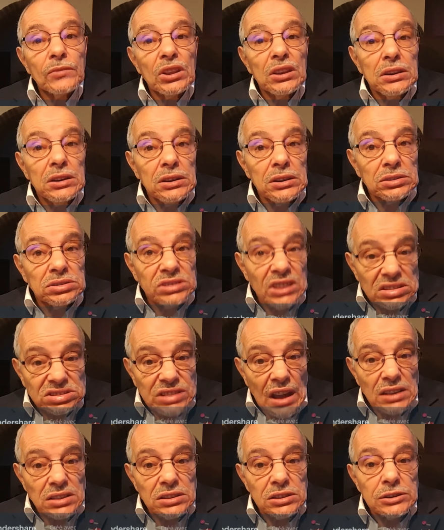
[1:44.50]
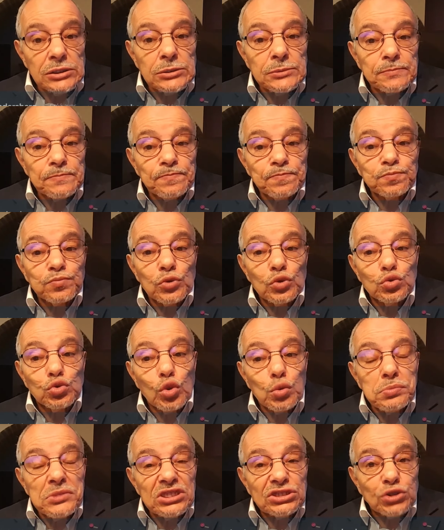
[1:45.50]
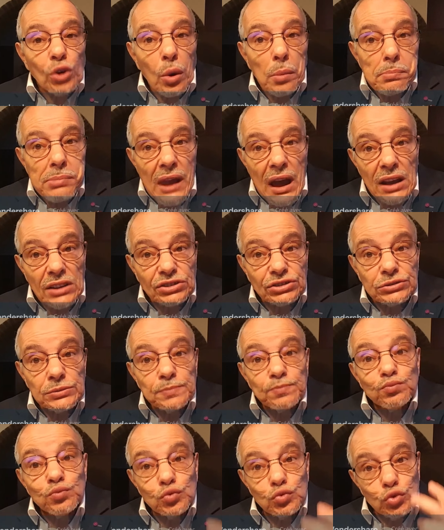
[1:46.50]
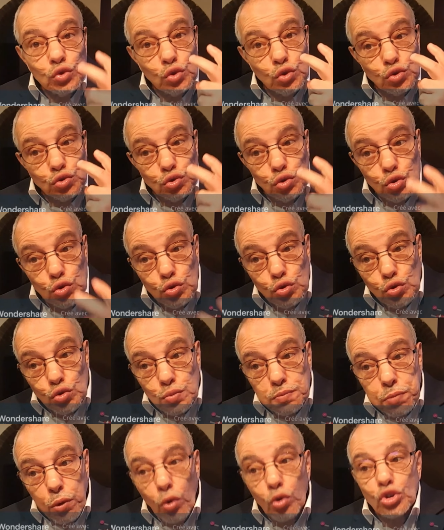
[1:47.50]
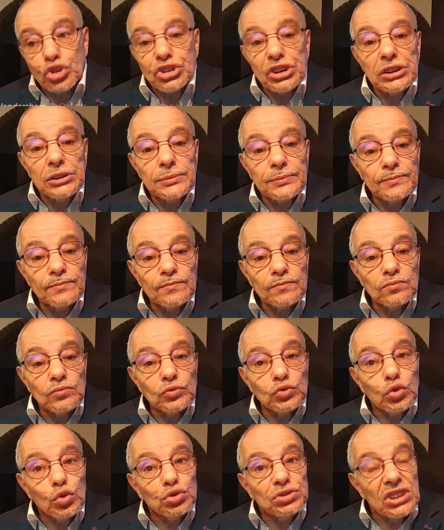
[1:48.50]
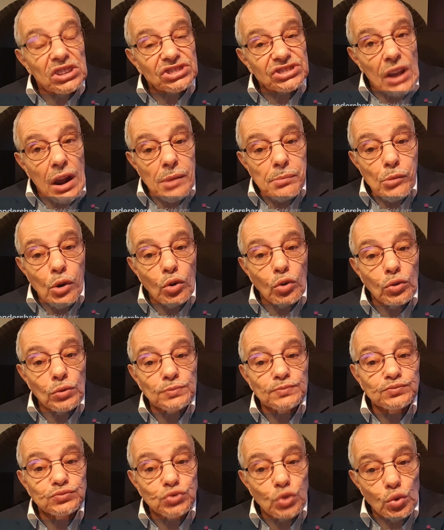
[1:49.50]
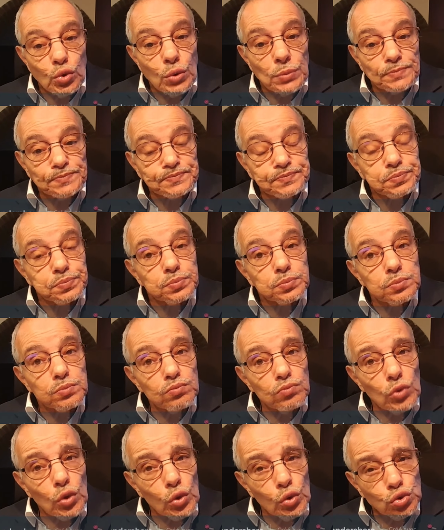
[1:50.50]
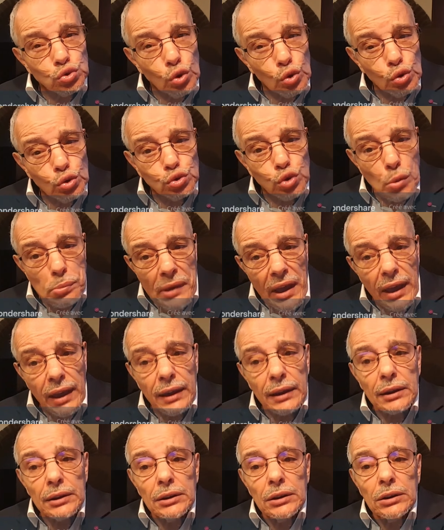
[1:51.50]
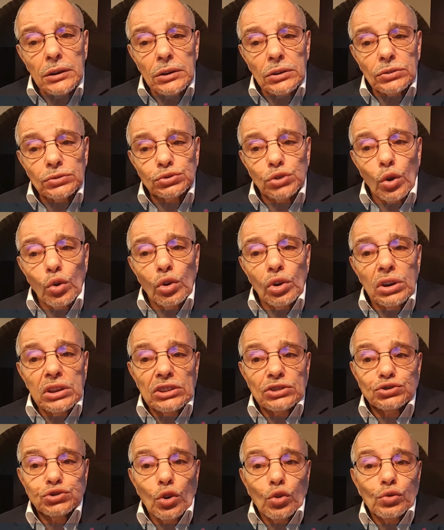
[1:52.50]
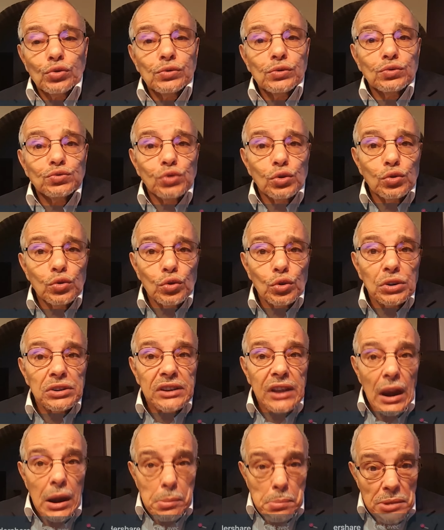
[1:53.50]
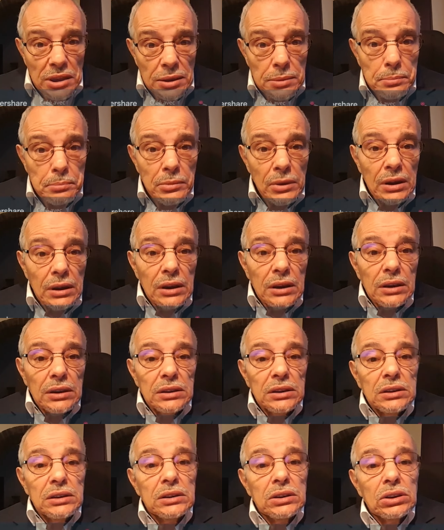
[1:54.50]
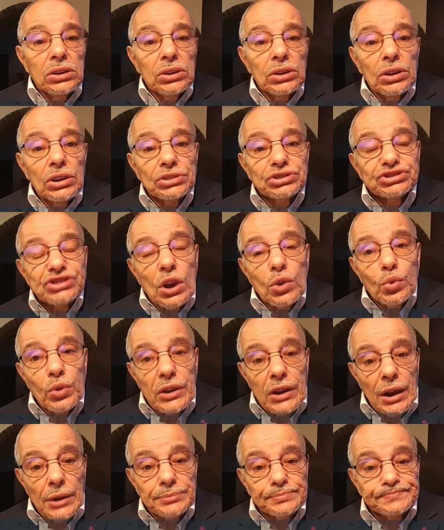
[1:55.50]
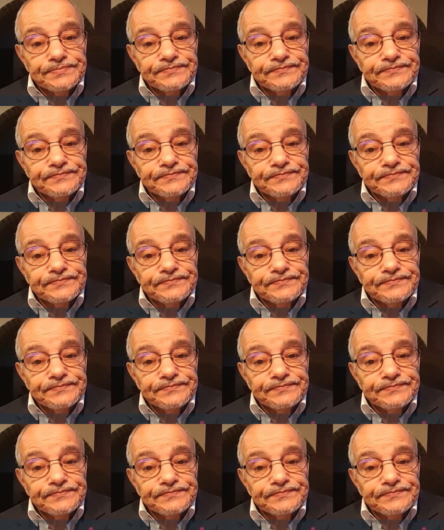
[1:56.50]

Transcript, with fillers: et détaillées de mise en place de deux projets de dessalement d'eau, d'eau de mer dans les zones de Gelmim et Saouira.